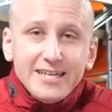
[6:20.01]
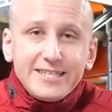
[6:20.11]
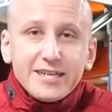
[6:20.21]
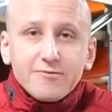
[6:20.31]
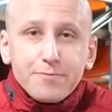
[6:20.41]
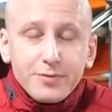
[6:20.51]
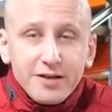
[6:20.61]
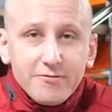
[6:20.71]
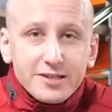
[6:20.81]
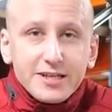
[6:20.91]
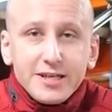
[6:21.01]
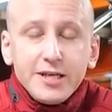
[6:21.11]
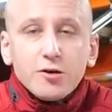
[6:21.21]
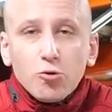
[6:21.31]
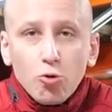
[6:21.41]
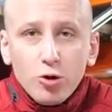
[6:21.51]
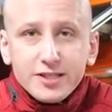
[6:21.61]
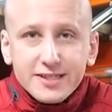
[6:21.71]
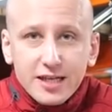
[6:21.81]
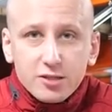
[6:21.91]
сервопривод и
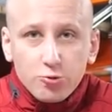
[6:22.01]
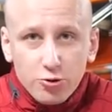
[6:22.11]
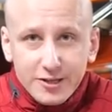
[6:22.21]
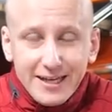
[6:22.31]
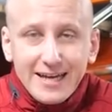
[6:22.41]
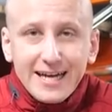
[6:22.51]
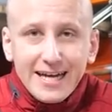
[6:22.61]
ось заслонки.